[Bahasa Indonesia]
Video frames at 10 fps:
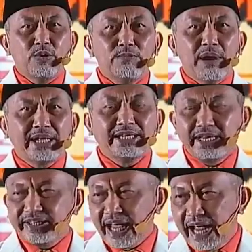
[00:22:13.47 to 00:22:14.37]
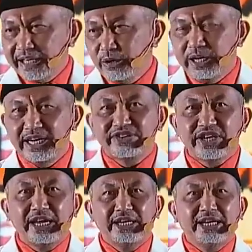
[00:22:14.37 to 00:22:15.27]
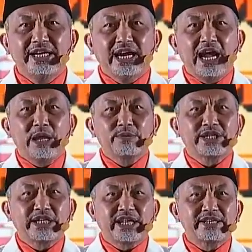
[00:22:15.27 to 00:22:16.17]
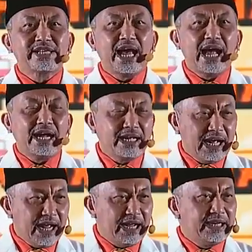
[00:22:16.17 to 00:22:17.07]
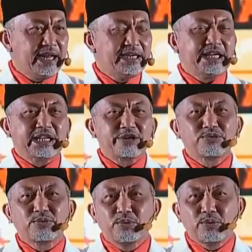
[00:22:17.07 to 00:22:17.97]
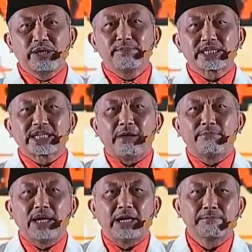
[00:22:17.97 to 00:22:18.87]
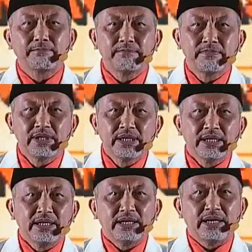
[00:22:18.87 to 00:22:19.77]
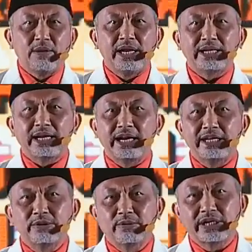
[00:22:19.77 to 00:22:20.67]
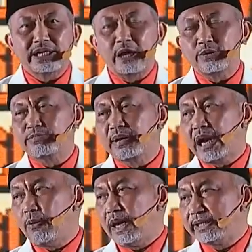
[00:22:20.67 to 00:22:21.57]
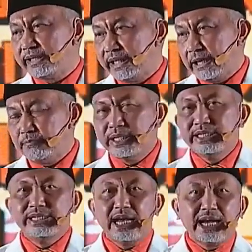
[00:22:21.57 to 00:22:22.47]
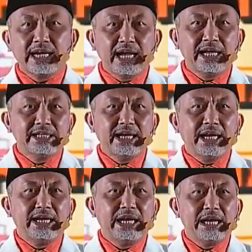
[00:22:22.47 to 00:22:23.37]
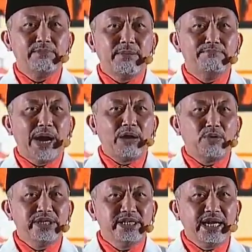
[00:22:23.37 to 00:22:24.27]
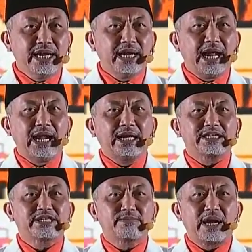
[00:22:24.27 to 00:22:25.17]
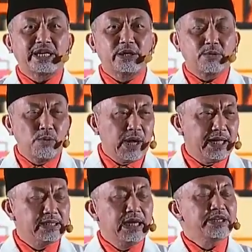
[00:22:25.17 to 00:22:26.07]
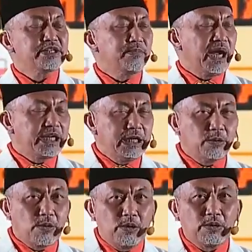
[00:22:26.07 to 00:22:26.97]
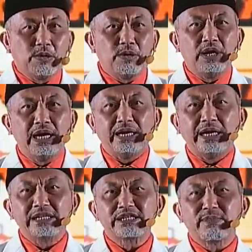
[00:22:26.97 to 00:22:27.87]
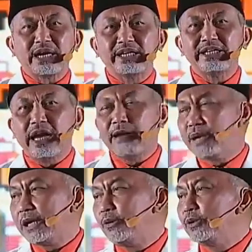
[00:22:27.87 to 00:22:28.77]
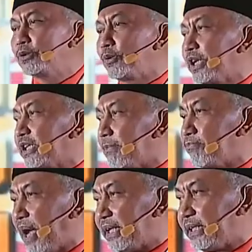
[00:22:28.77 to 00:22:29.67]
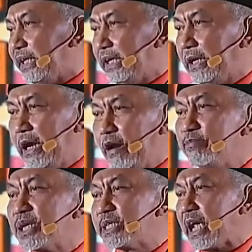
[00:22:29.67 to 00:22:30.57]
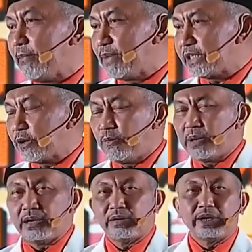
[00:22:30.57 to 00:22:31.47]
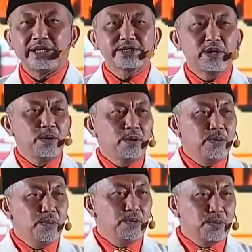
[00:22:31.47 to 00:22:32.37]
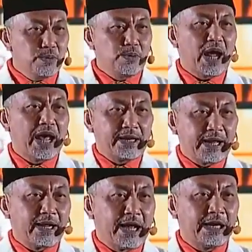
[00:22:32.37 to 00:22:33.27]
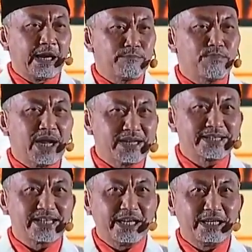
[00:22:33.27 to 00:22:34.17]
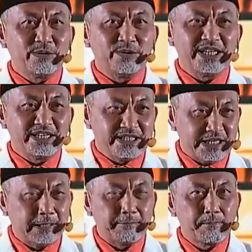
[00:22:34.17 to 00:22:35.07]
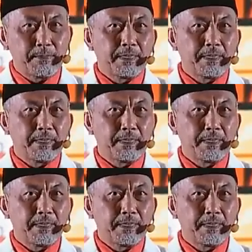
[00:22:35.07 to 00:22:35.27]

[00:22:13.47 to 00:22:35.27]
rumah kita Indonesia ini yang harus kita jaga dan kita syukuri bersama. Oleh karena itu kita harus merawatnya, menjaganya dan membangunnya agar semakin kuat, semakin kokoh dan semakin nyaman untuk ditempati bersama-sama oleh seluruh anak-anak bangsa Indonesia.